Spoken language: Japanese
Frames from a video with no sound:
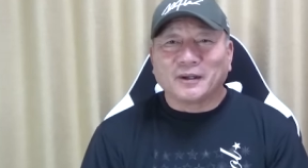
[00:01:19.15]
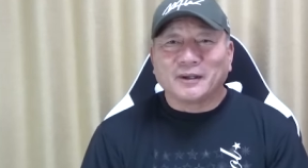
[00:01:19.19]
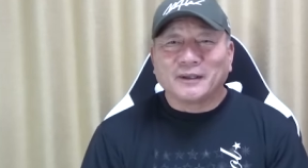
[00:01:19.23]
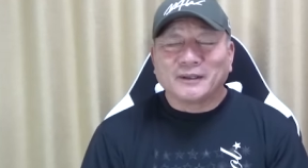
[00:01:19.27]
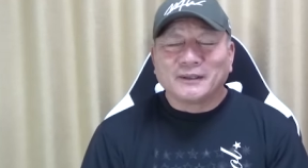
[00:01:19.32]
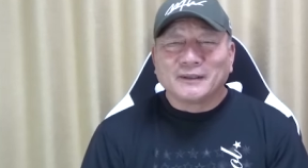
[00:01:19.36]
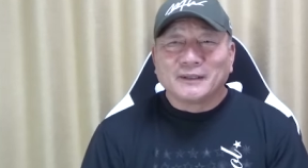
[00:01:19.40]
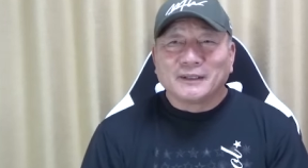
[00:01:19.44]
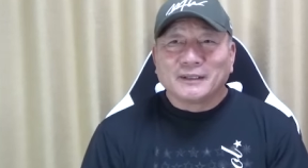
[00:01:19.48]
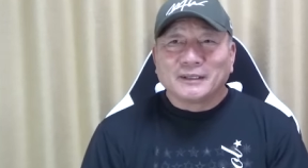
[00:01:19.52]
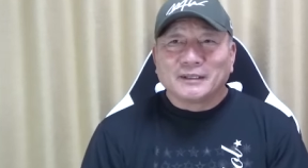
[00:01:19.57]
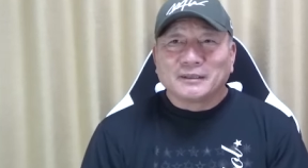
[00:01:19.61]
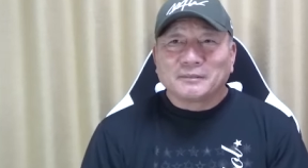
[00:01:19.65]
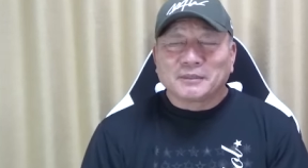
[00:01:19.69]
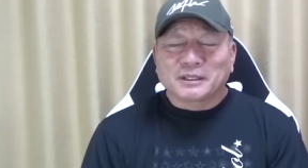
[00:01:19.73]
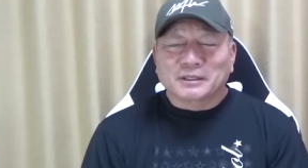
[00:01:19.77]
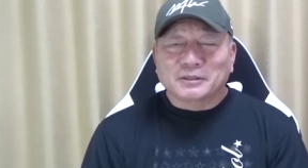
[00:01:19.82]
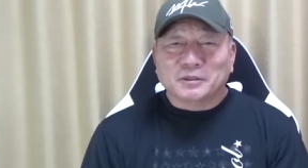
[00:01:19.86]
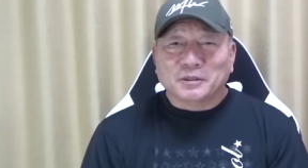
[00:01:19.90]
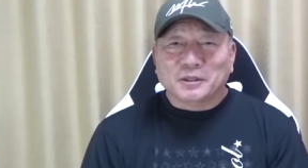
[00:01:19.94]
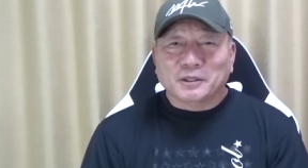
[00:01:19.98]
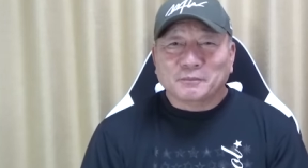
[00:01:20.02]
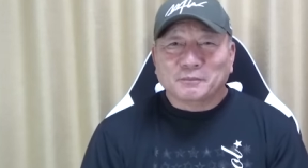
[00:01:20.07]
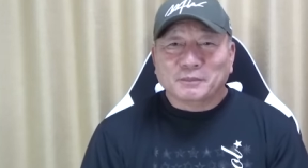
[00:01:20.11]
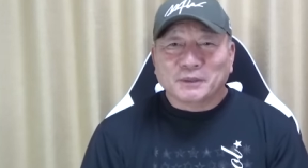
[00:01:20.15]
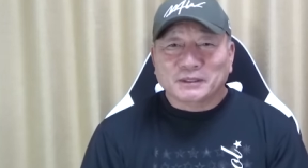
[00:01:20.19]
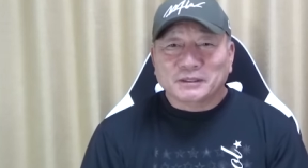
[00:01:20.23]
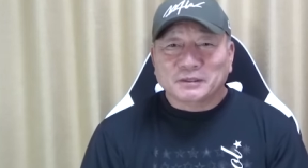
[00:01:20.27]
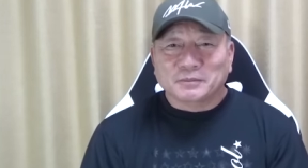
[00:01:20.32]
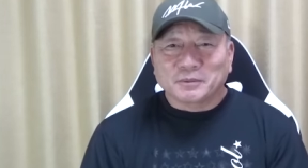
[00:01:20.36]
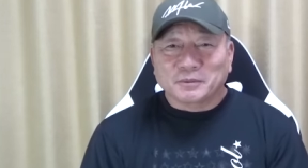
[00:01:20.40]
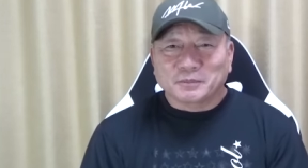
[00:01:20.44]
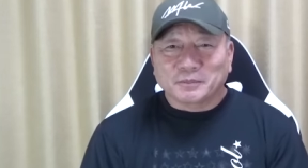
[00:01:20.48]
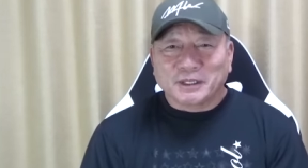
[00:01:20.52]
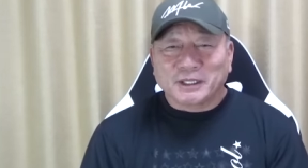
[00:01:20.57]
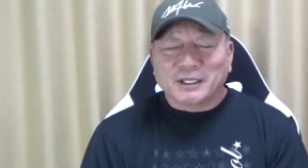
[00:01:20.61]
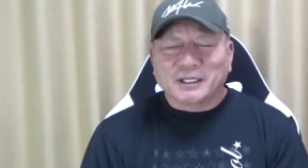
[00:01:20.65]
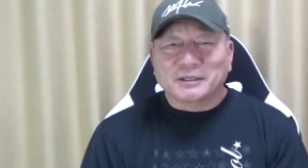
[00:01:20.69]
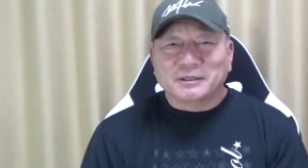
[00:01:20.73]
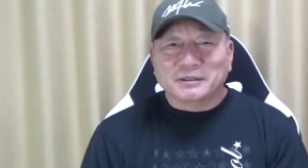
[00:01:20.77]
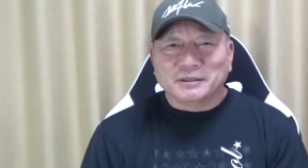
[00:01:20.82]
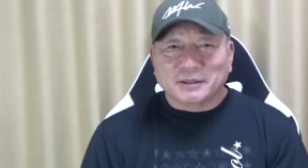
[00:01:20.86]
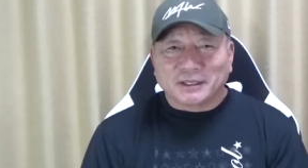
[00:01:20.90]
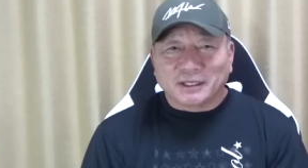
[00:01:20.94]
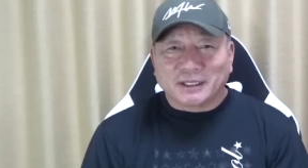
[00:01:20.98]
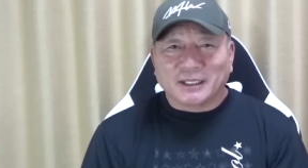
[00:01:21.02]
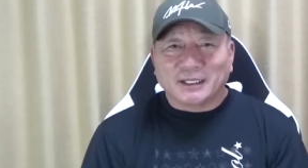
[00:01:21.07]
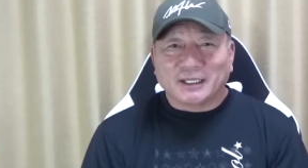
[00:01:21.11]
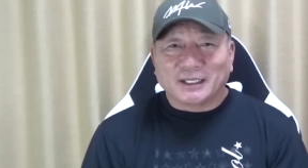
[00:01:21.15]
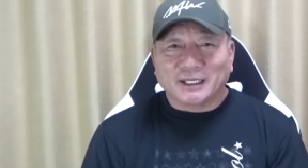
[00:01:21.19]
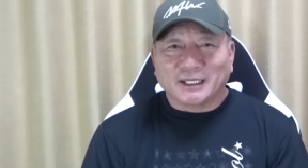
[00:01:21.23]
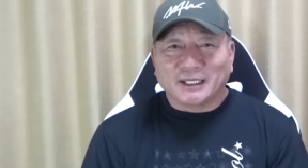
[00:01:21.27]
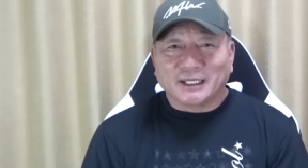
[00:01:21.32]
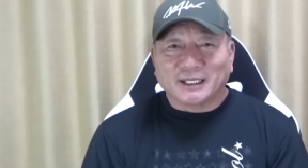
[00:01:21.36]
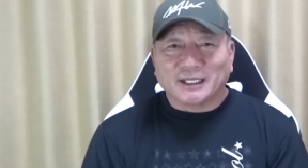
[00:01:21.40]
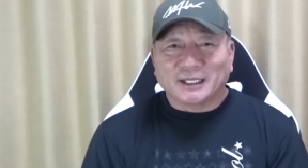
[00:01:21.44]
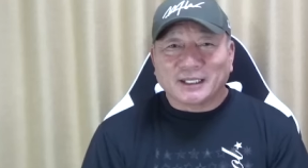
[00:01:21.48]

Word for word: うん、まあ、その一発も見れずに、